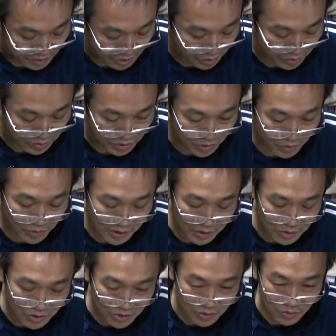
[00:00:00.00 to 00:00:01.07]
それは奨励
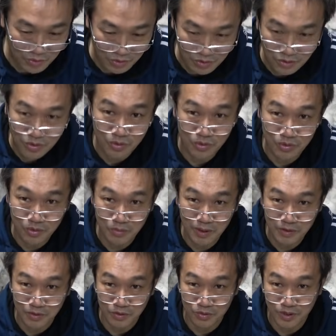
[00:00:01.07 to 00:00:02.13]
幼虫投入すると本当う
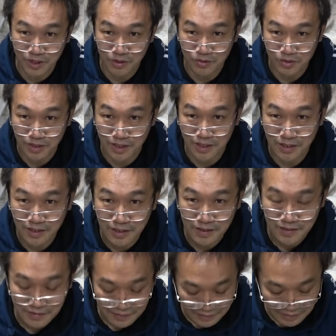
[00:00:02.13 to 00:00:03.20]
まくいくんだけどさあ
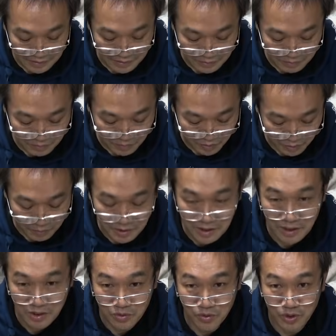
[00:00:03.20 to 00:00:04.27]
そうなんだもう今
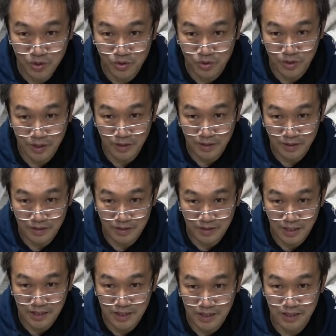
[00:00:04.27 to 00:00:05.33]
さら奨励幼虫が
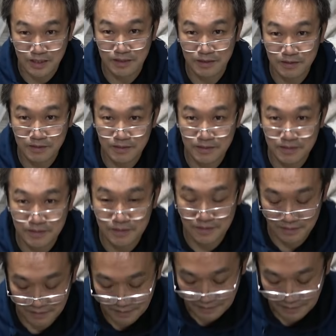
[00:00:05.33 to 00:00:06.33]
ないし三例これ